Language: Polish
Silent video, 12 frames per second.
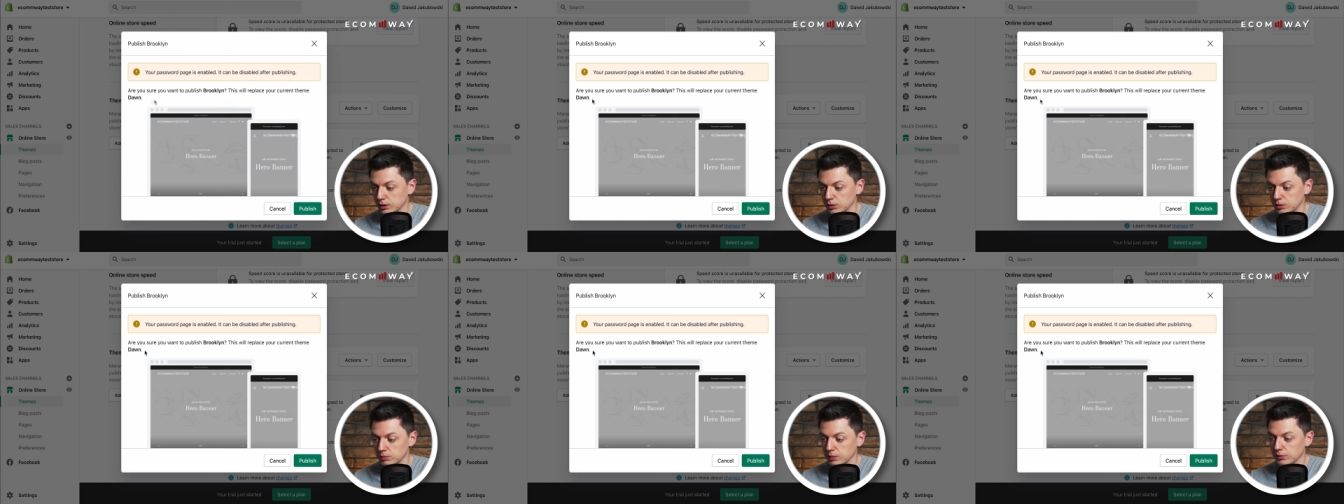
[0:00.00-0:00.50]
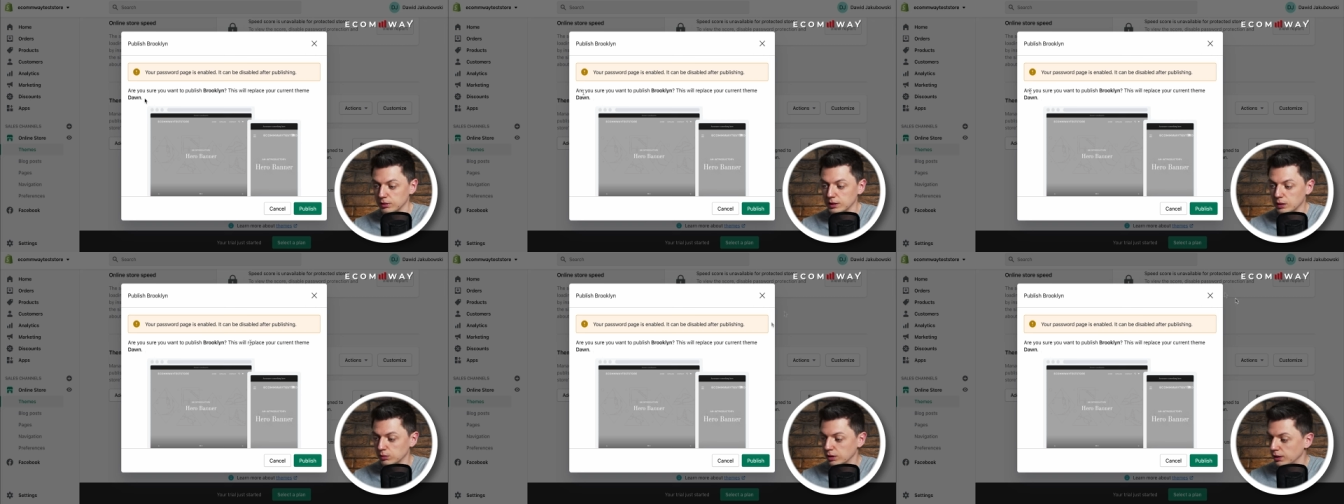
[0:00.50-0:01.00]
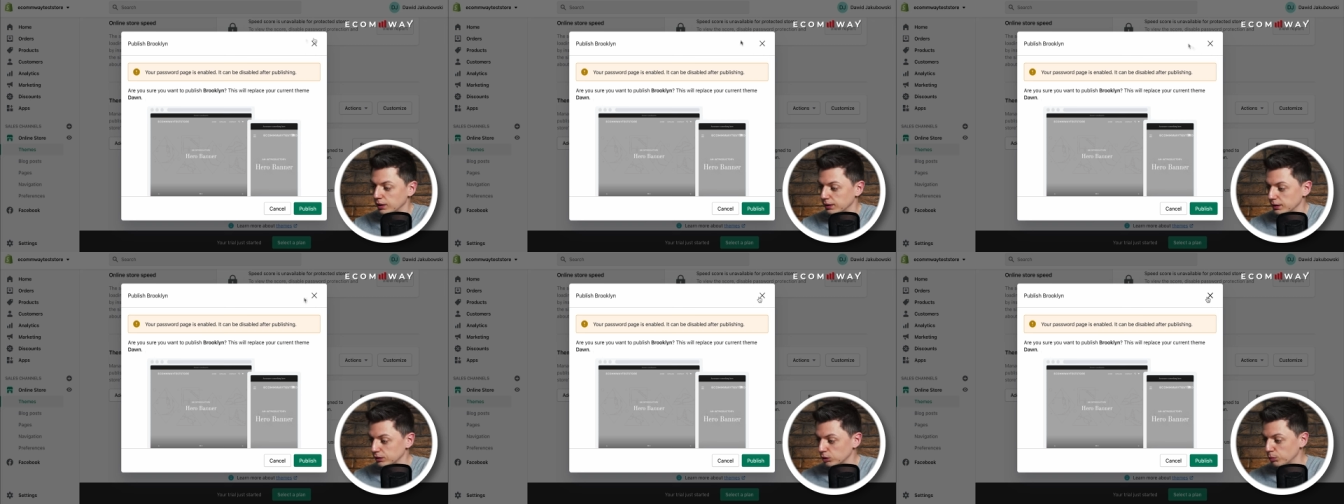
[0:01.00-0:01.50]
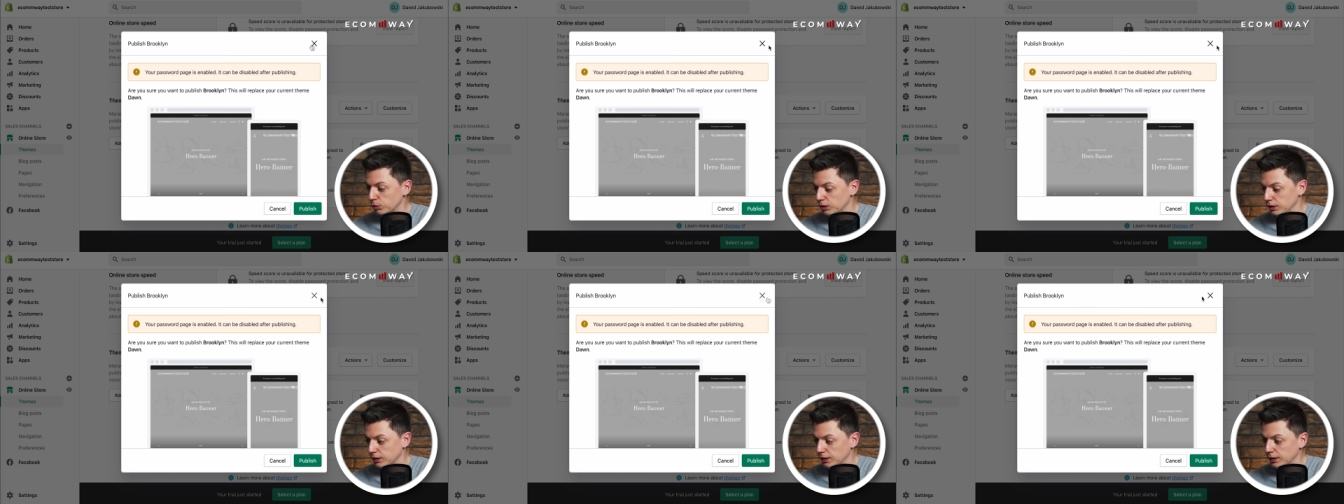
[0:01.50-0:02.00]
który mamy down na tego
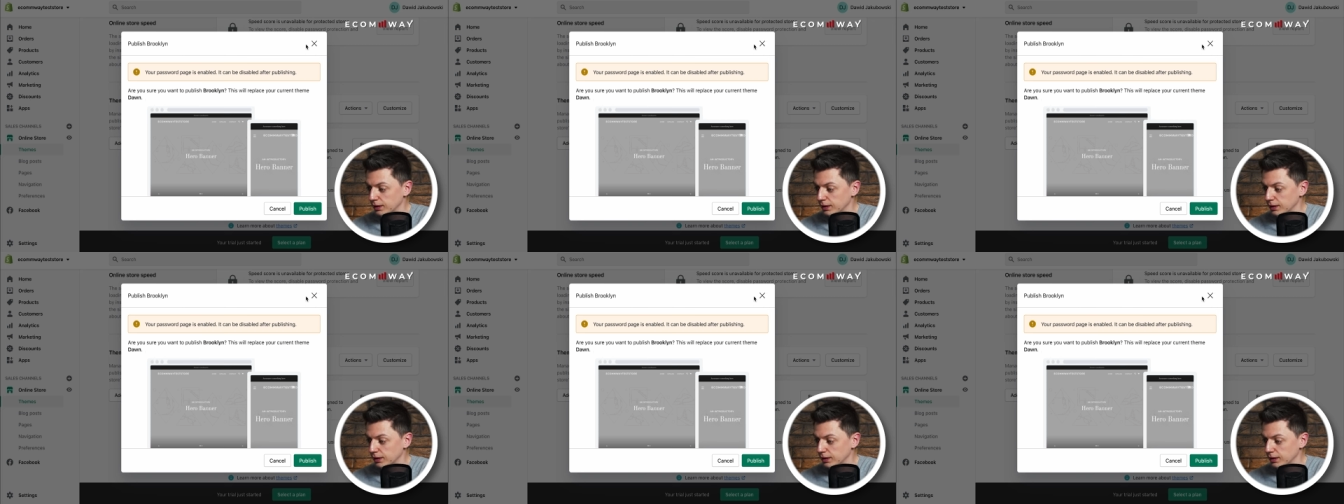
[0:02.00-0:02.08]
Brooklyna.